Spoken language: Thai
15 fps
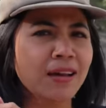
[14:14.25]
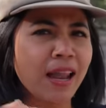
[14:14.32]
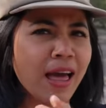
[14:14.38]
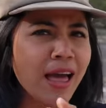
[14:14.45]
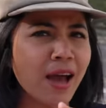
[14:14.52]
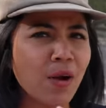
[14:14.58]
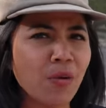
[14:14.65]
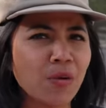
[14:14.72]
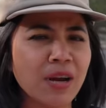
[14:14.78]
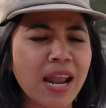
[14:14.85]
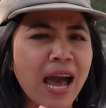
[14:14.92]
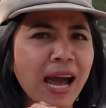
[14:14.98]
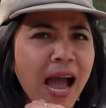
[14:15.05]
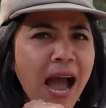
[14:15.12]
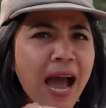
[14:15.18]
แล้ว
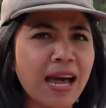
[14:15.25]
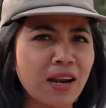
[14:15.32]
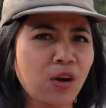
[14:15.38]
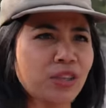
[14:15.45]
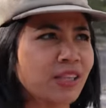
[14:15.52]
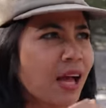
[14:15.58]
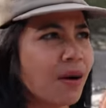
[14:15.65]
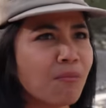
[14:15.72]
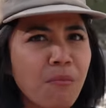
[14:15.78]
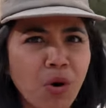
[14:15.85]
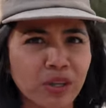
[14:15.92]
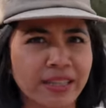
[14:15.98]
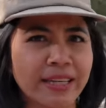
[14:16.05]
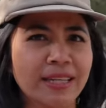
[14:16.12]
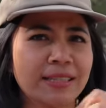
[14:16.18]
ราคารถทั้งหม
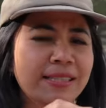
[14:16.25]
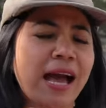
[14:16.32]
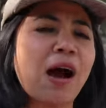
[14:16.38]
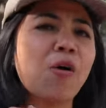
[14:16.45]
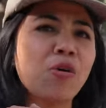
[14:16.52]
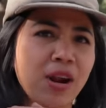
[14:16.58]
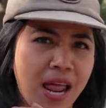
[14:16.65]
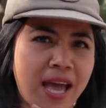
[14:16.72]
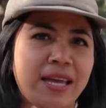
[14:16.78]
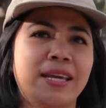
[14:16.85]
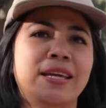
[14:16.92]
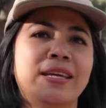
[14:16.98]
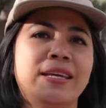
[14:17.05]
ดเนี่ยเท่าไหร่